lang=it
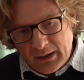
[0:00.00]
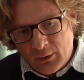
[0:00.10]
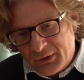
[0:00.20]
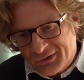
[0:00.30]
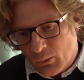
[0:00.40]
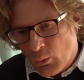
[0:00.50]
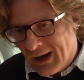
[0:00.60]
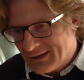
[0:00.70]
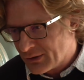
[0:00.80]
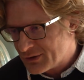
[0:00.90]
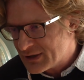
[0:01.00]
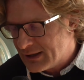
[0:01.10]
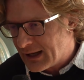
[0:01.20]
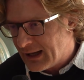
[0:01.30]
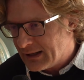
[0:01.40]
In questo quadro
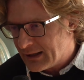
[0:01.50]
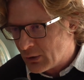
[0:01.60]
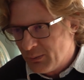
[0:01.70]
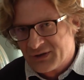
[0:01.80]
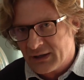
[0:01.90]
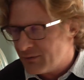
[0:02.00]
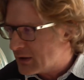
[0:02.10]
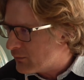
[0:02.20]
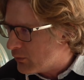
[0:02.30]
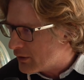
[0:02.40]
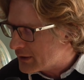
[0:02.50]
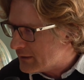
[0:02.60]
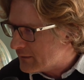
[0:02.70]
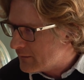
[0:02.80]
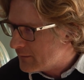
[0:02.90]
generale, come se ne viene fuori?